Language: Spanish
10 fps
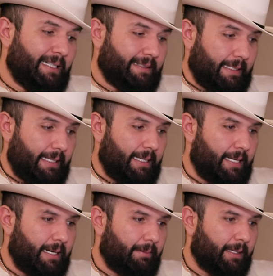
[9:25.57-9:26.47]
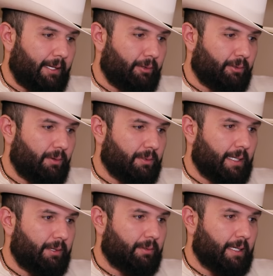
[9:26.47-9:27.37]
Sí, la verdad yo todos los
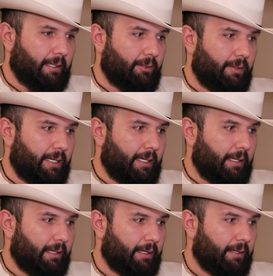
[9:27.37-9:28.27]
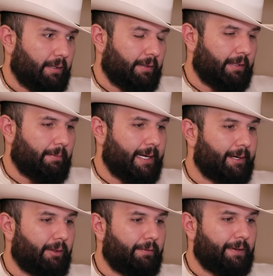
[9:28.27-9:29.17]
años trato de, vaya,
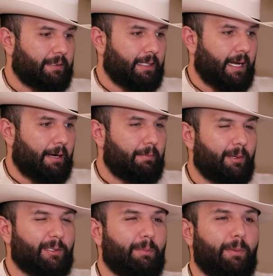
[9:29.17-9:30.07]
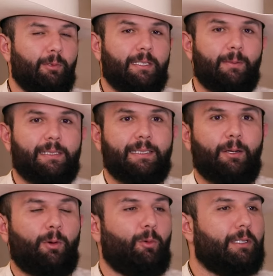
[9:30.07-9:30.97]
¿no? De festejarme. Yo siempre muchas veces
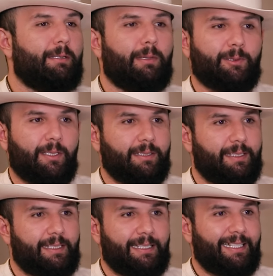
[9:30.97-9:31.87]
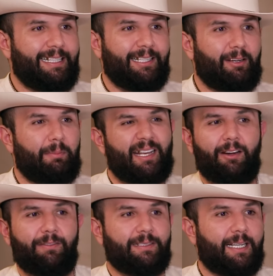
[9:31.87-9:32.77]
llego a últimas horas y, no me
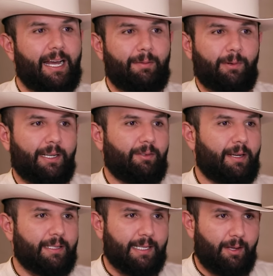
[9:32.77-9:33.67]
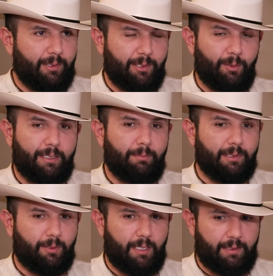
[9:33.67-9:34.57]
quiero festejar porque ando cansado. Eso y
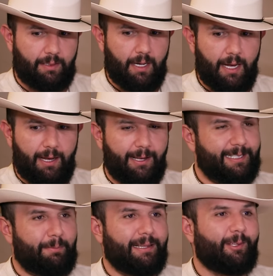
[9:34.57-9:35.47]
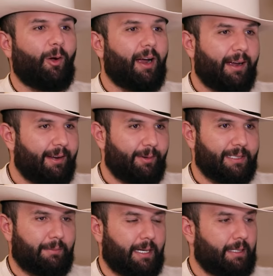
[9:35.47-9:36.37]
últimas horas se me antoja y una
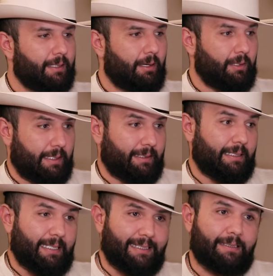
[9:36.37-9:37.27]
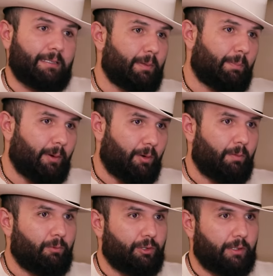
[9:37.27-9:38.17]
semana antes hago ah, esta, esta, sí se preparó
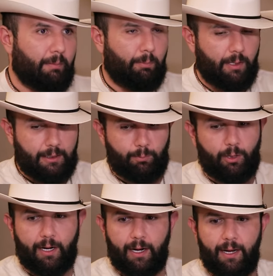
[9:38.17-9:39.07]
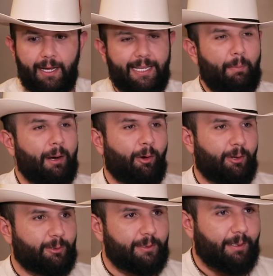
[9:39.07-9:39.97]
con mucho tiempo antes porque ya me
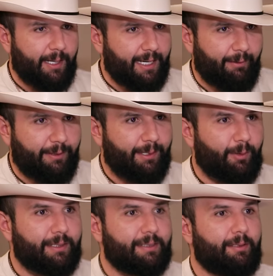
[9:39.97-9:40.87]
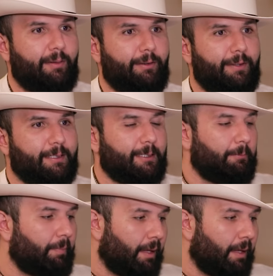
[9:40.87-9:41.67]
conozco y sabía que a fin de cuentas iba a haber fiesta.